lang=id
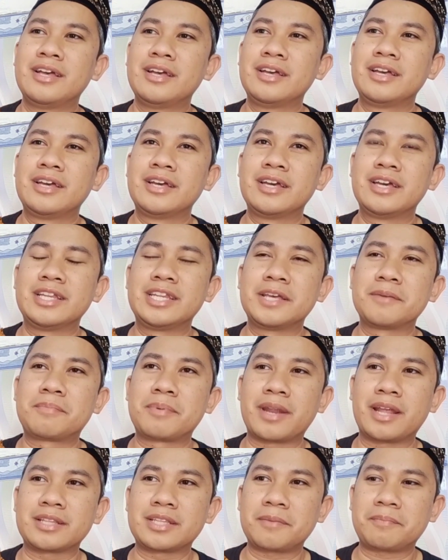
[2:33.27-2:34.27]
ini
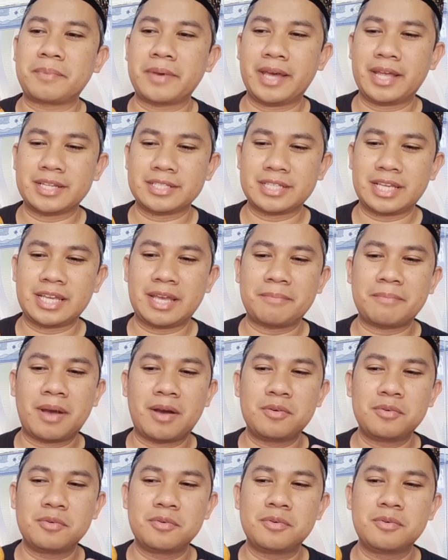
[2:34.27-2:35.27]
berarti PR saya
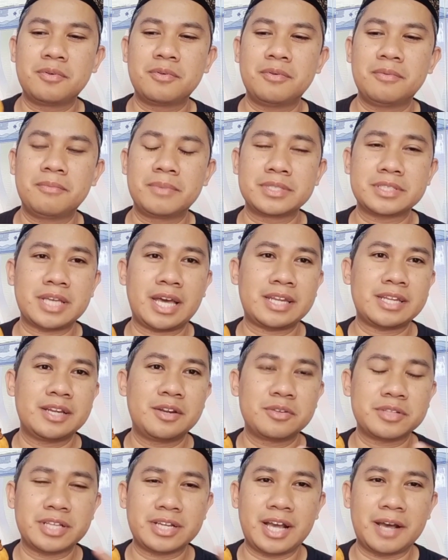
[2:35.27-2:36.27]
mau mencari luk
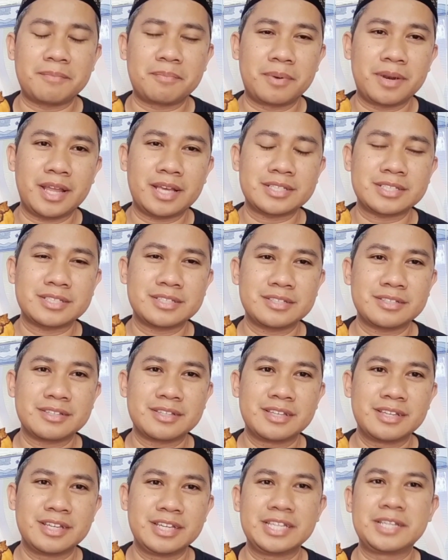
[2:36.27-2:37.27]
13
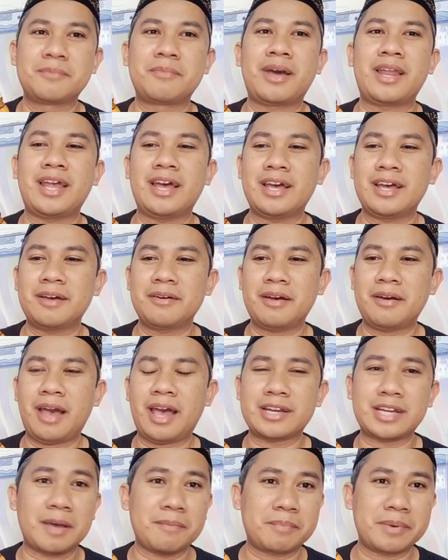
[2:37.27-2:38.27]
ini malah
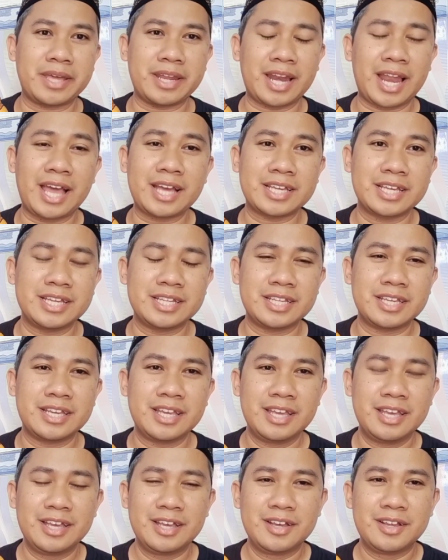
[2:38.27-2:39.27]
ada PR lagi nih
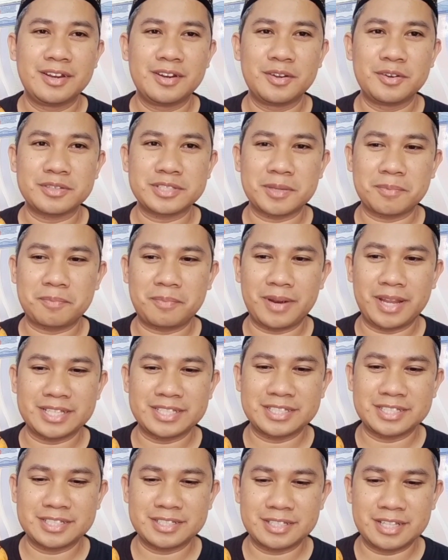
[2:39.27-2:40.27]
luk 11
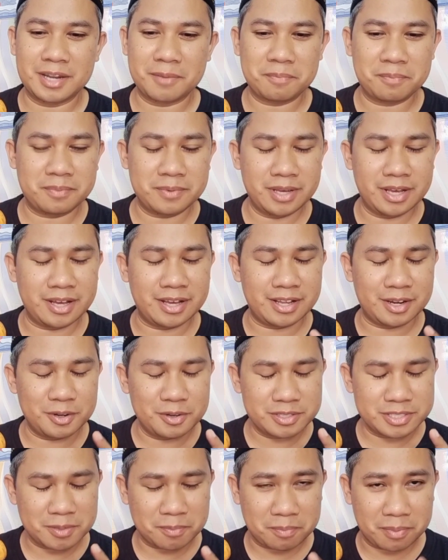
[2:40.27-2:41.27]
lep, eh, luk
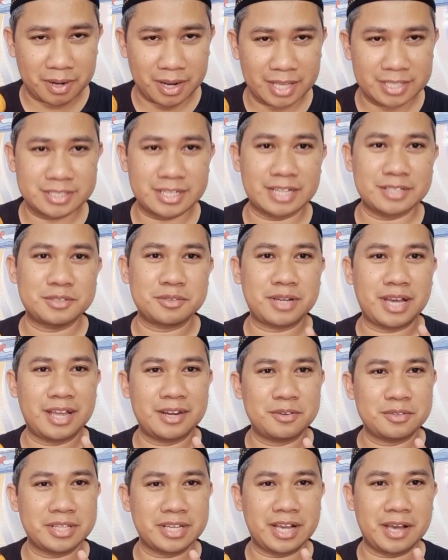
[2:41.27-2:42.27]
11 dan juga luk
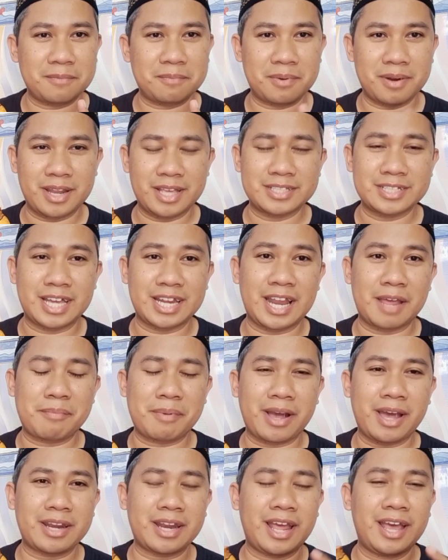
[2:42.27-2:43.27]
13 karena apa
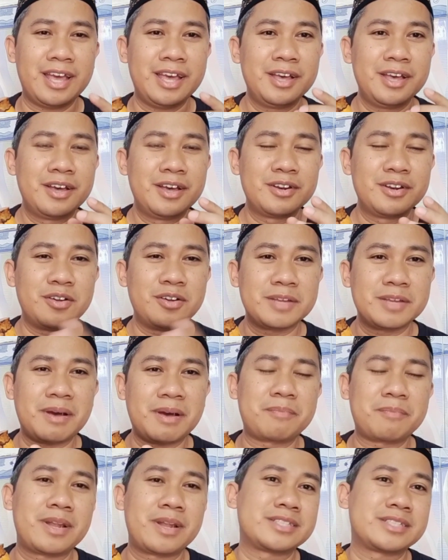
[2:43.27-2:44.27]
karena luk
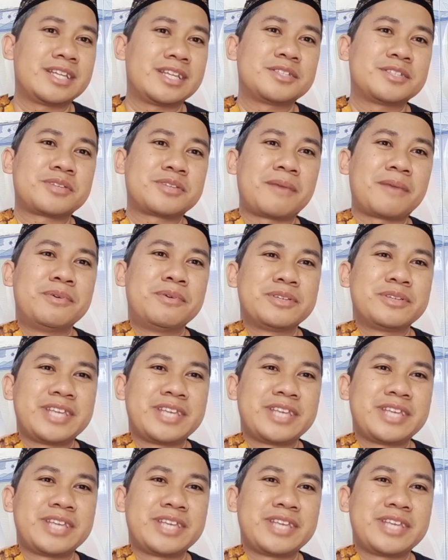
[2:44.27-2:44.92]
15 nya ini sudah punya